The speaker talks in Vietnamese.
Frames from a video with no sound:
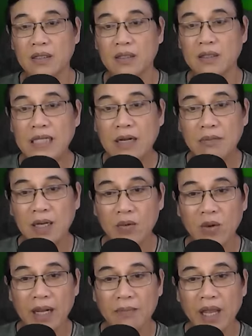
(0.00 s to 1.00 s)
sao
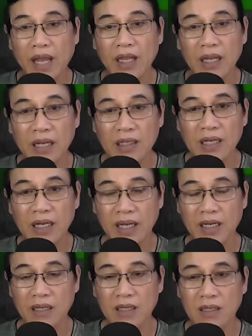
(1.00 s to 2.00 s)
bình hoa bể hết thế
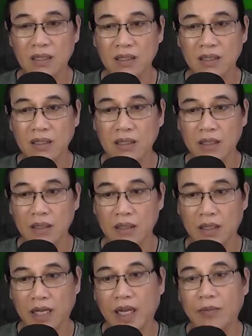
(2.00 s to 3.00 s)
này?
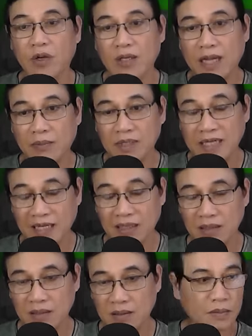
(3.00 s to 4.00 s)
Em nó đập
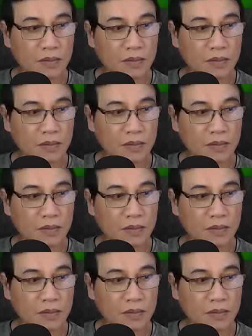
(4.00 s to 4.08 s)
ra đó.